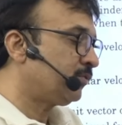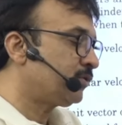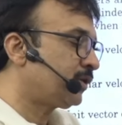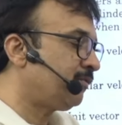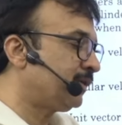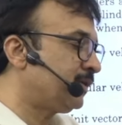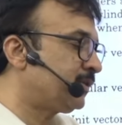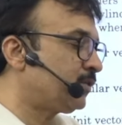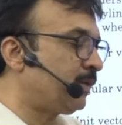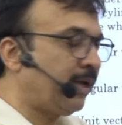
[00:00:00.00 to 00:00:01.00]
उसकी वजह
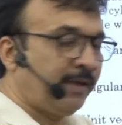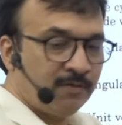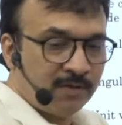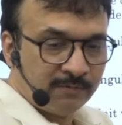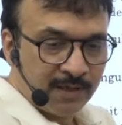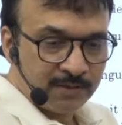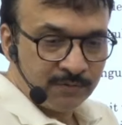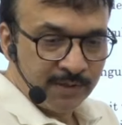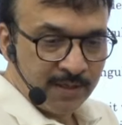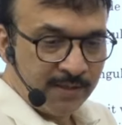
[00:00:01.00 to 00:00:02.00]
से इसमें एंगुलर
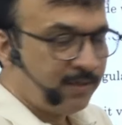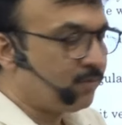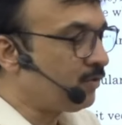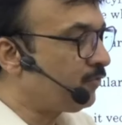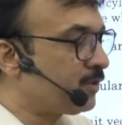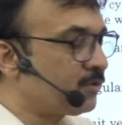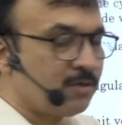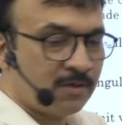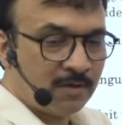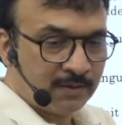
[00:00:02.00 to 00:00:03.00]
वेलोसिटी आएगी क्योंकि वो इसको
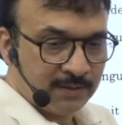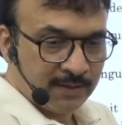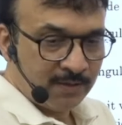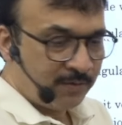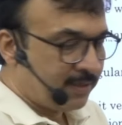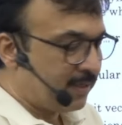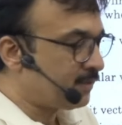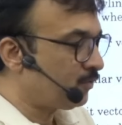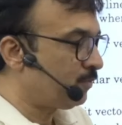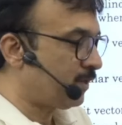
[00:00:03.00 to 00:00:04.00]
टॉर्क देगा और ये
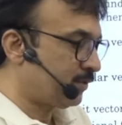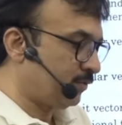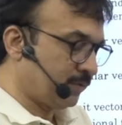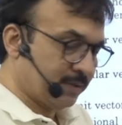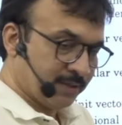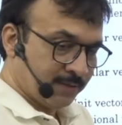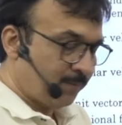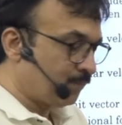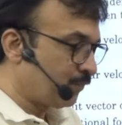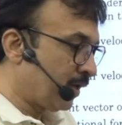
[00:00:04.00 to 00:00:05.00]
ऐसे घूमना शुरू करेगा
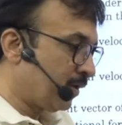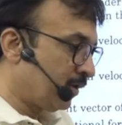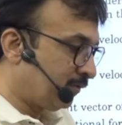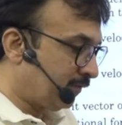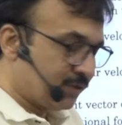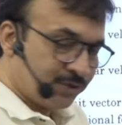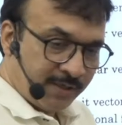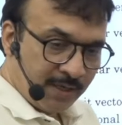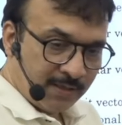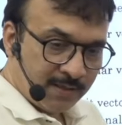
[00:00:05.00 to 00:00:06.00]
फ्रिक्शन
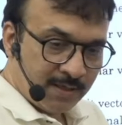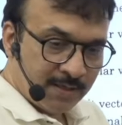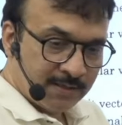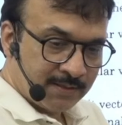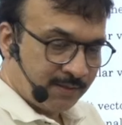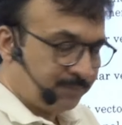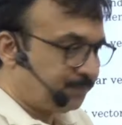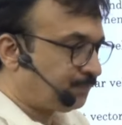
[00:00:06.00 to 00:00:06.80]
यहाँ लगा है ऐसे